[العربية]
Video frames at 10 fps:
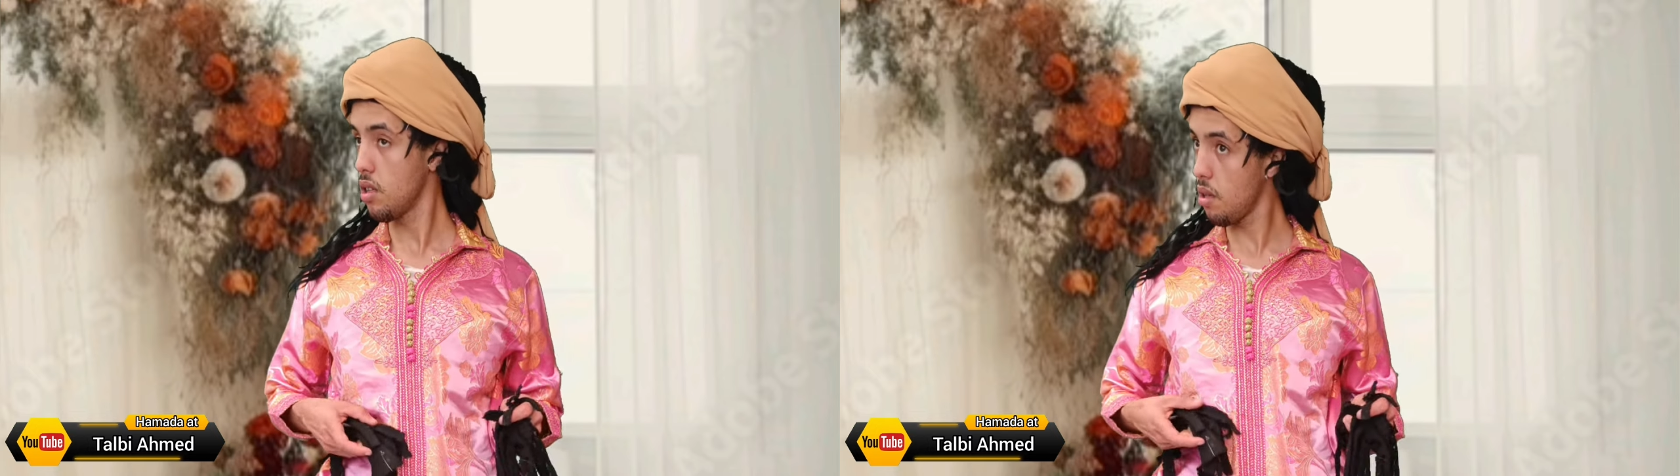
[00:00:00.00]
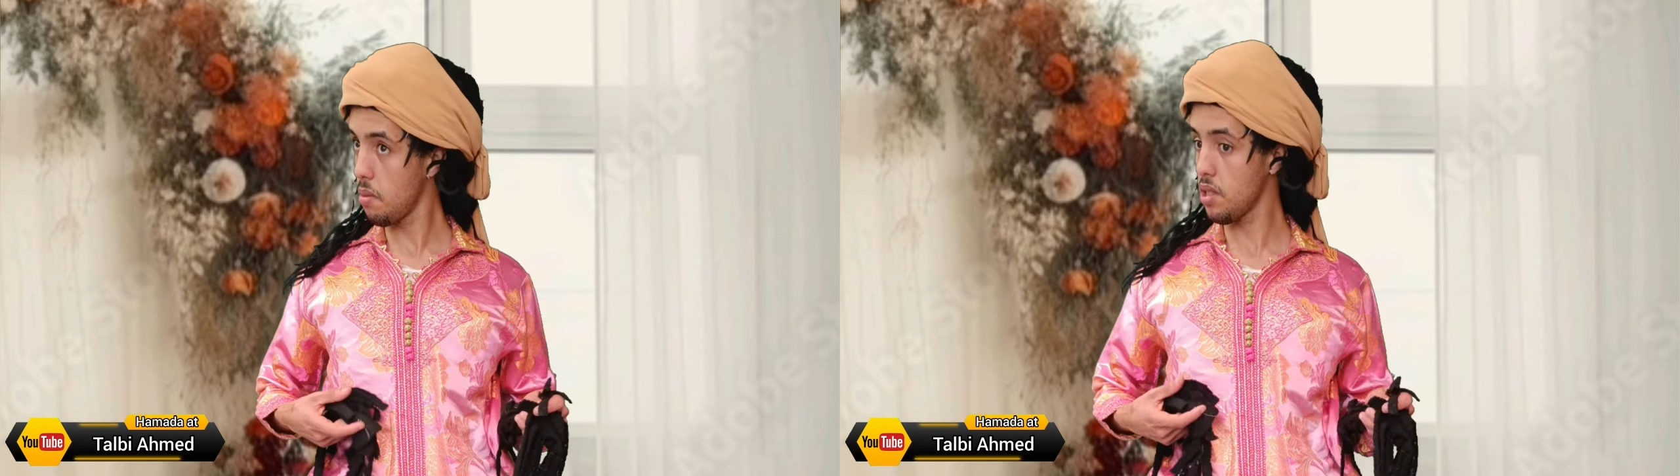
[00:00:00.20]

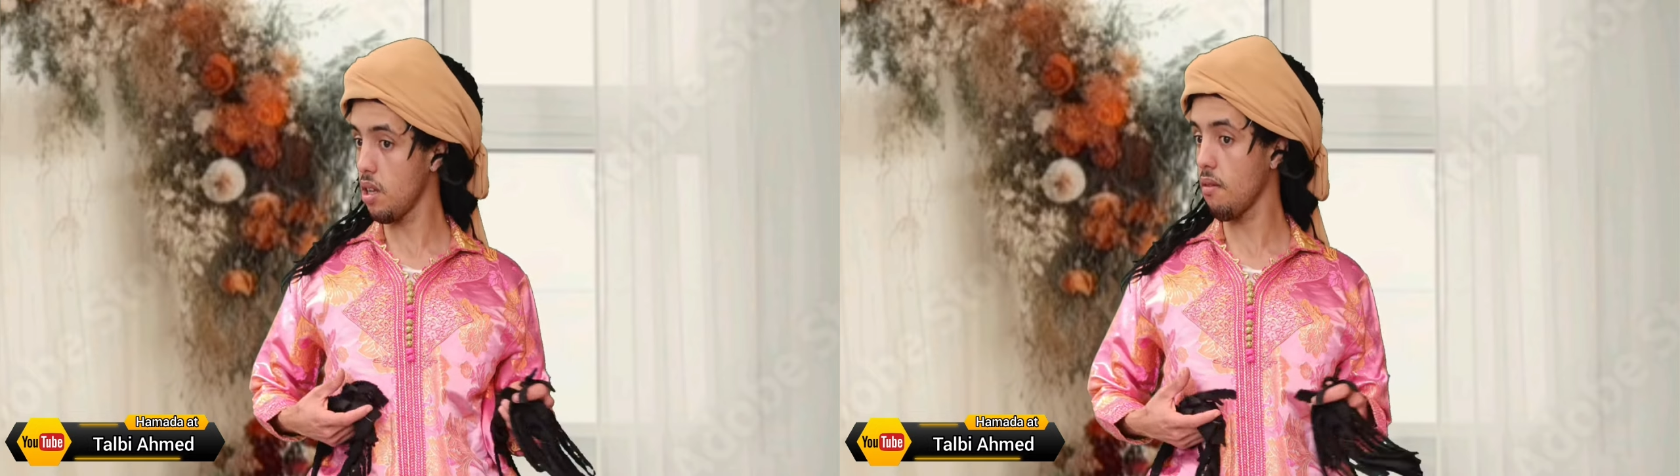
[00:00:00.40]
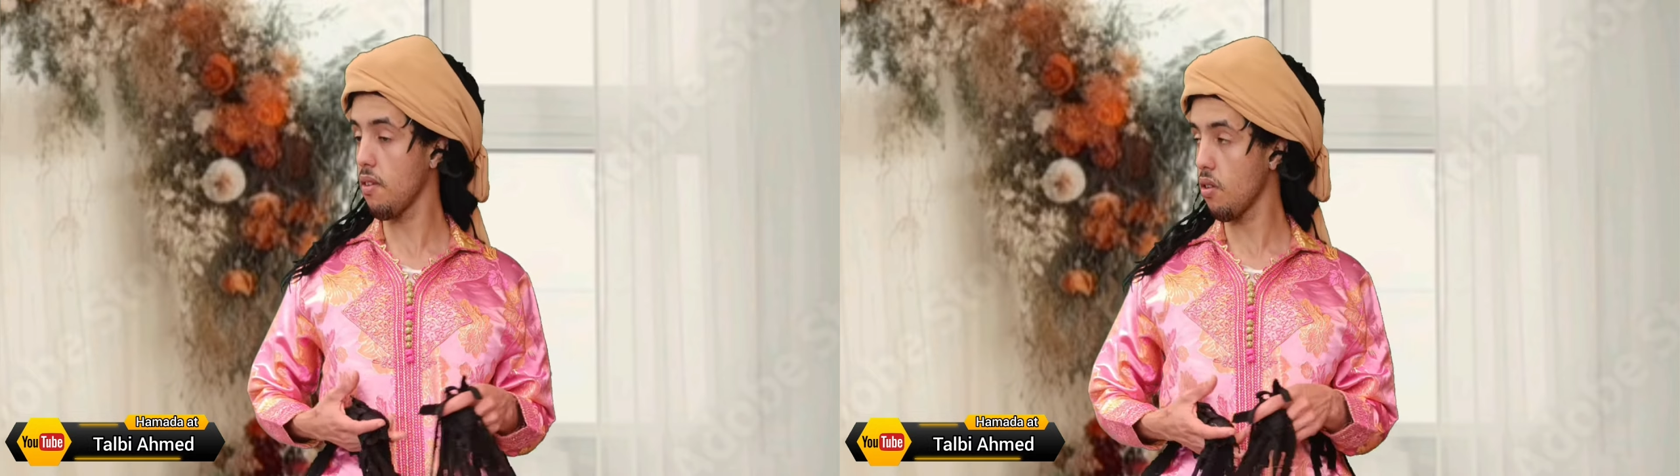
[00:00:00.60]
باش
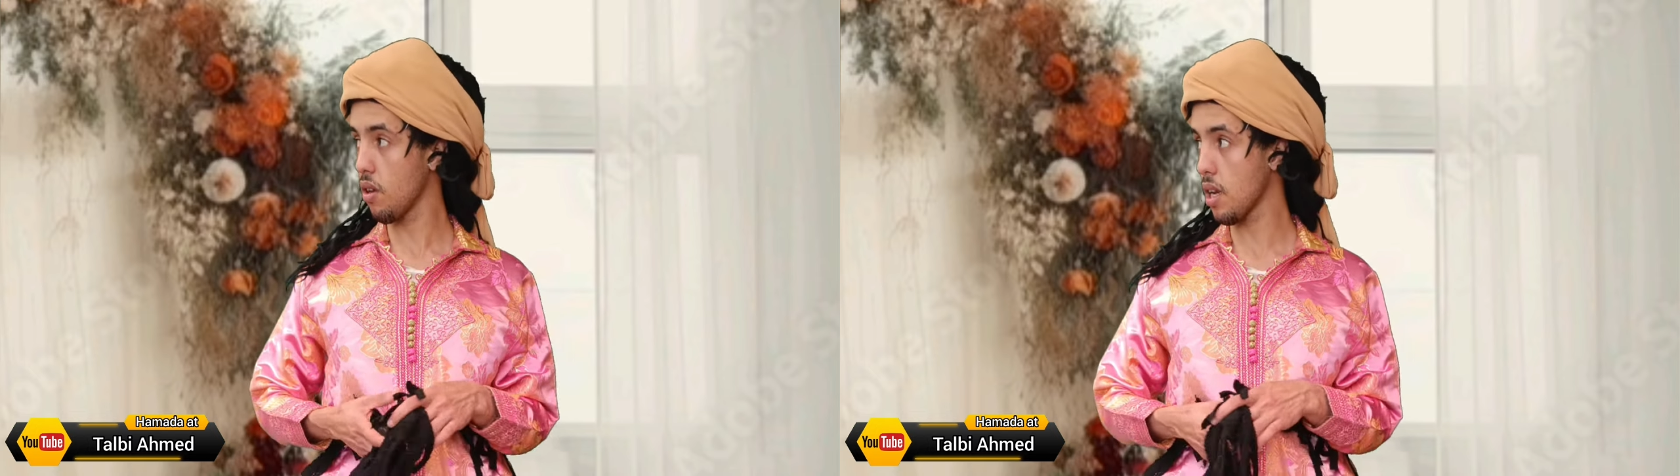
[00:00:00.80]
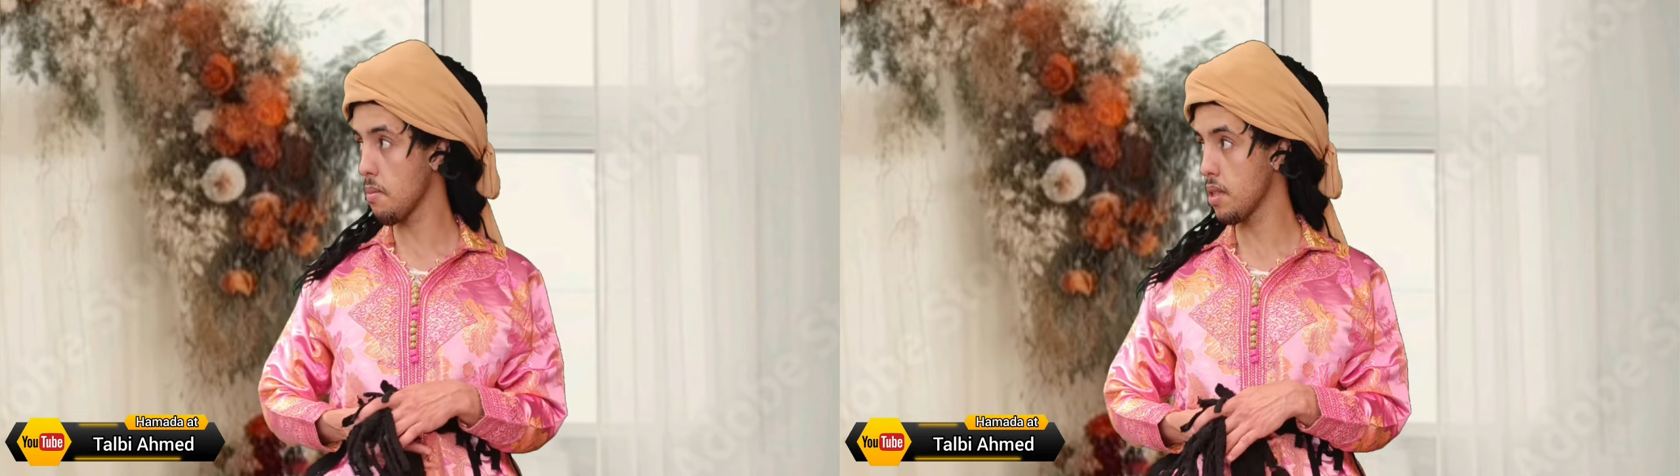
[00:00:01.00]
تعرف
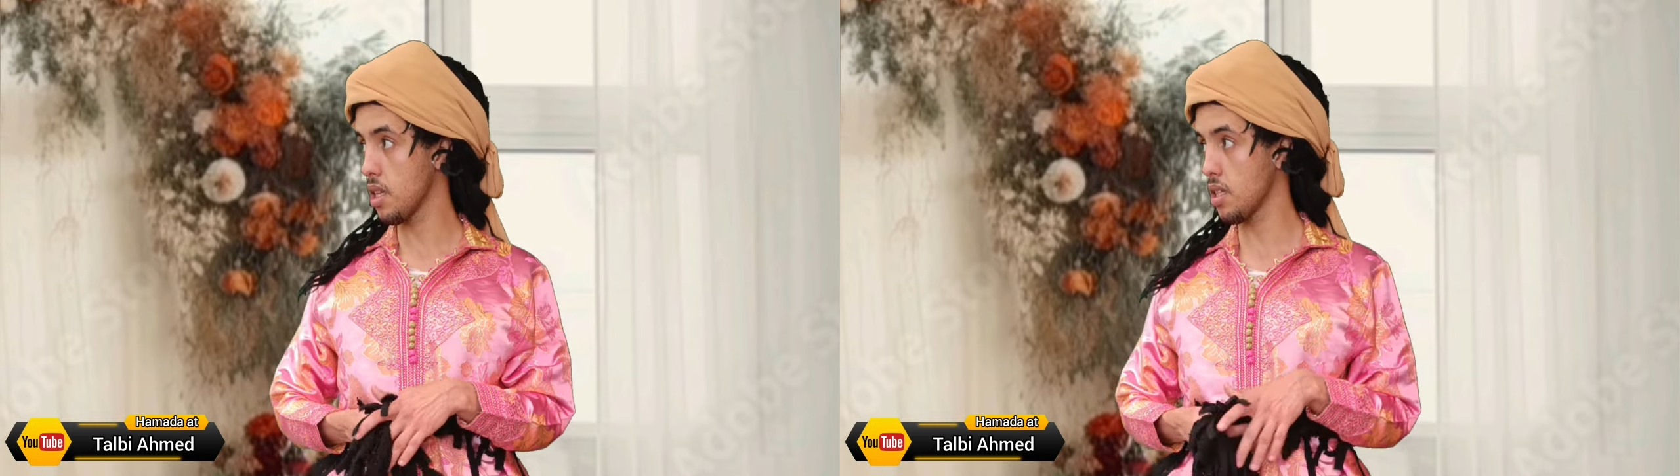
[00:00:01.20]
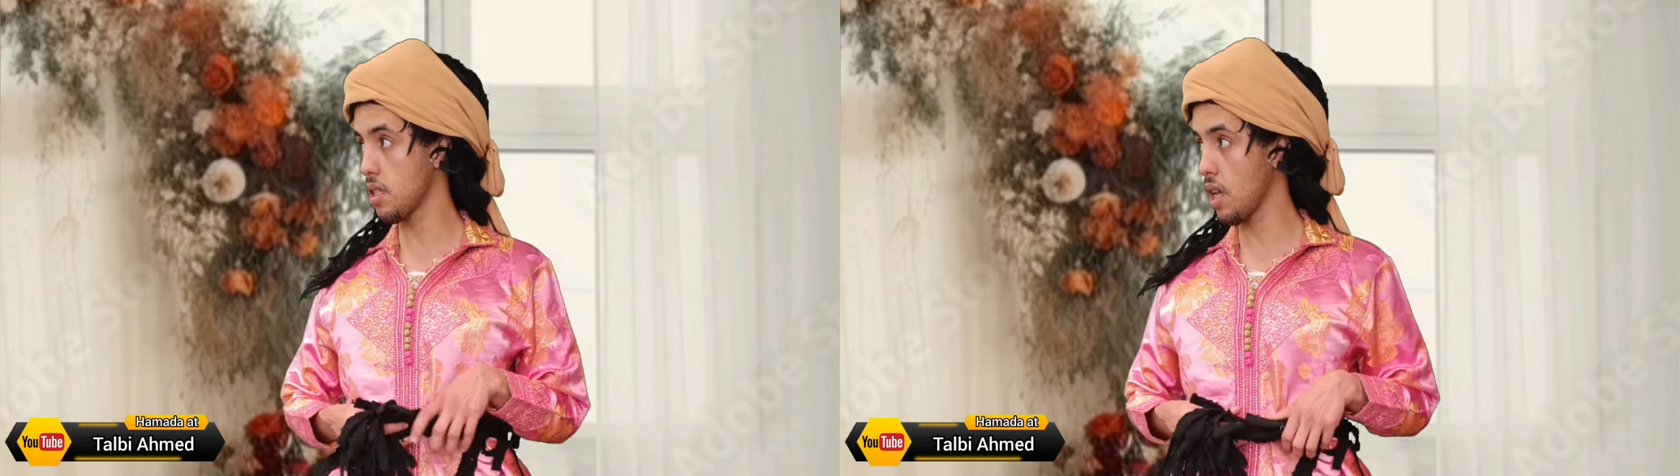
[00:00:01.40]
الغرامه
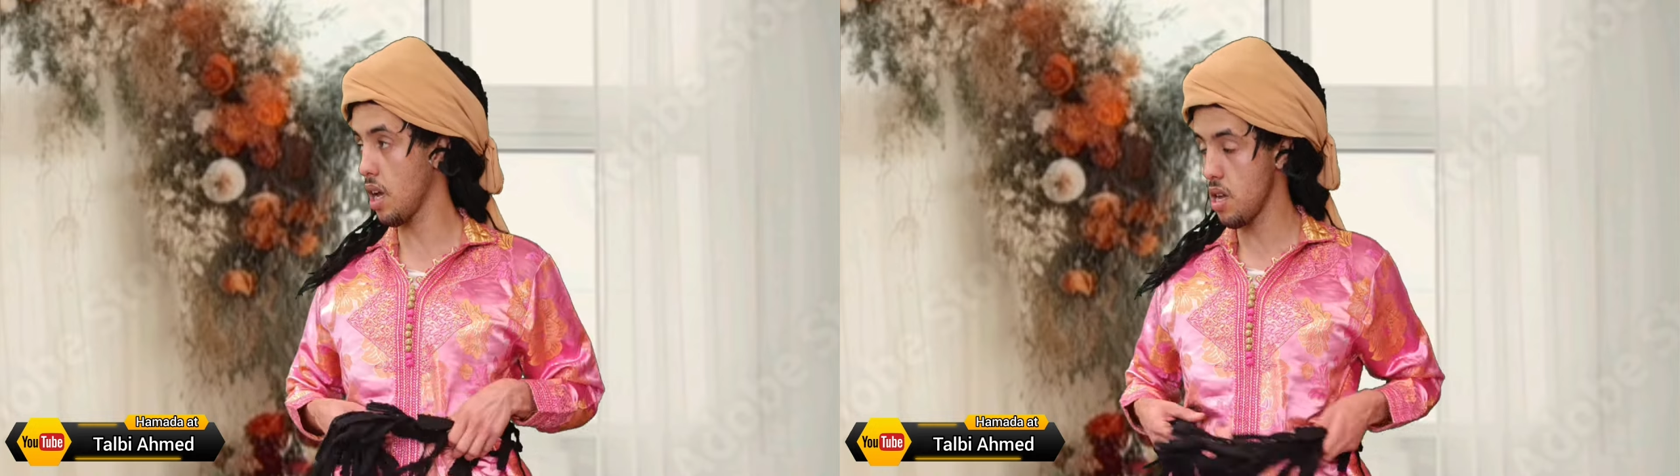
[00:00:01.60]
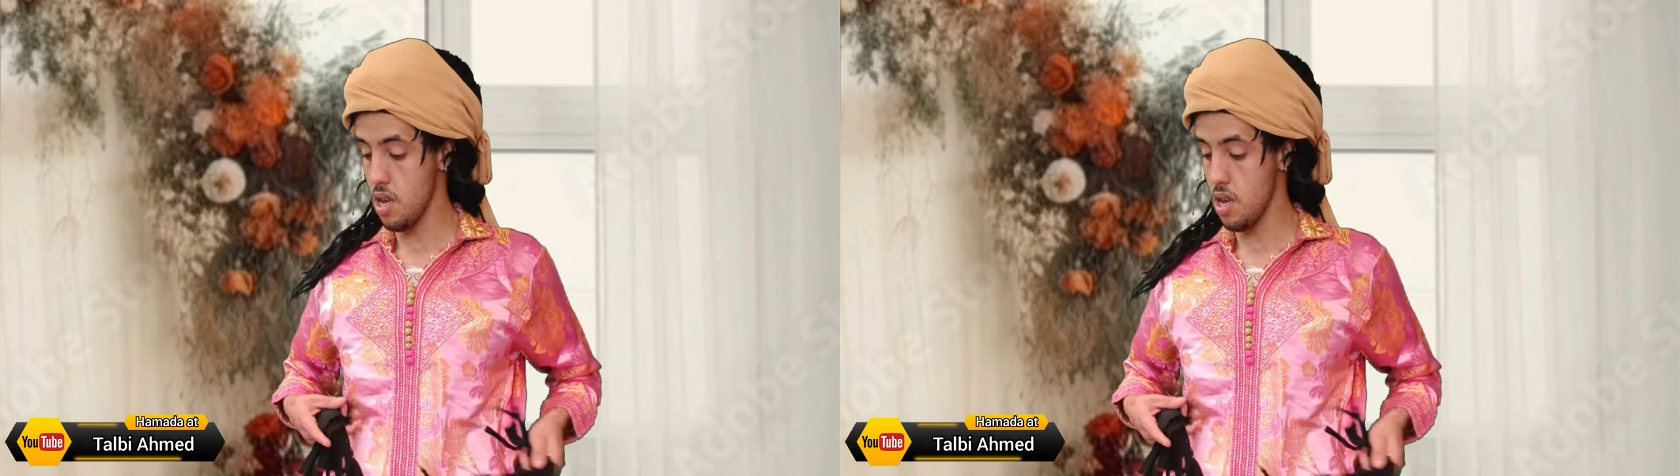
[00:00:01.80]
تاع الصح